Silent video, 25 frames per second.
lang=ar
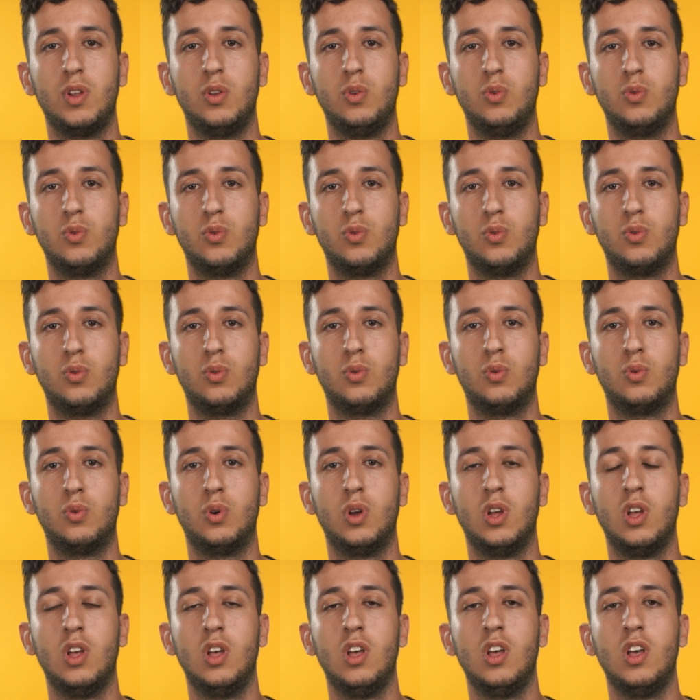انه
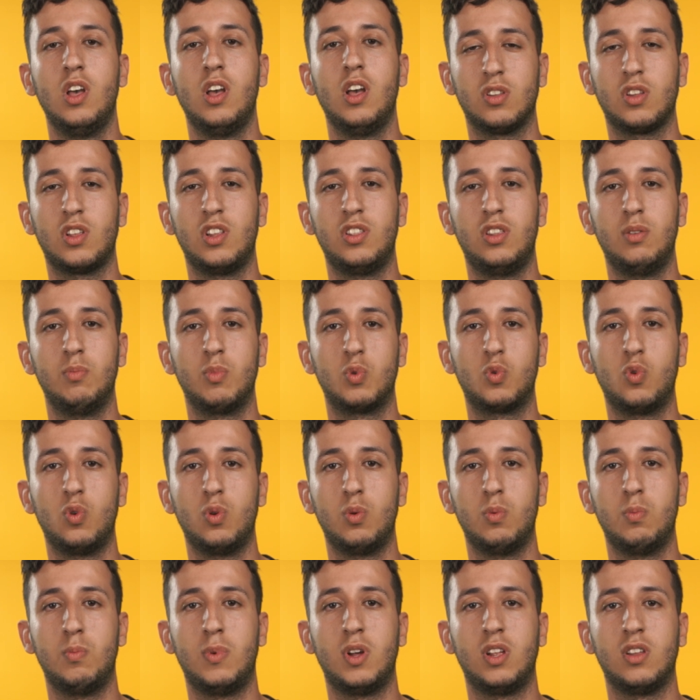نقدم
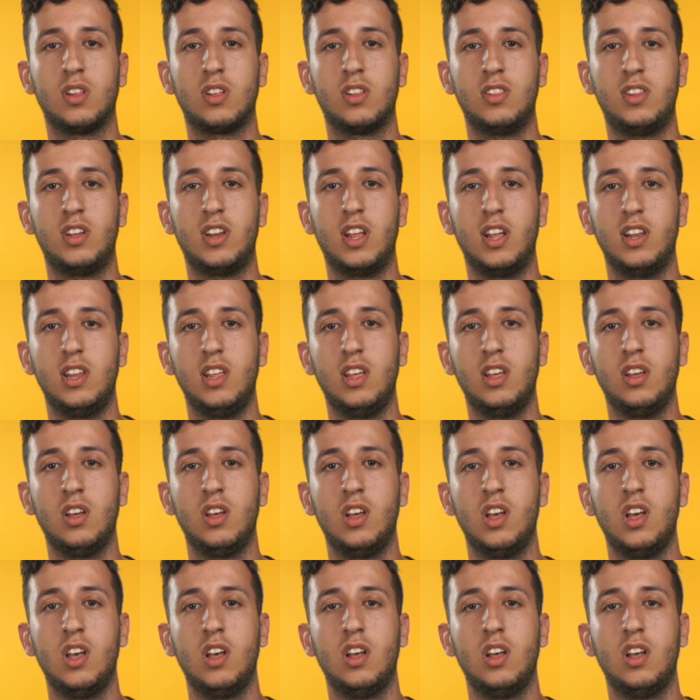كل ما نقدر عليه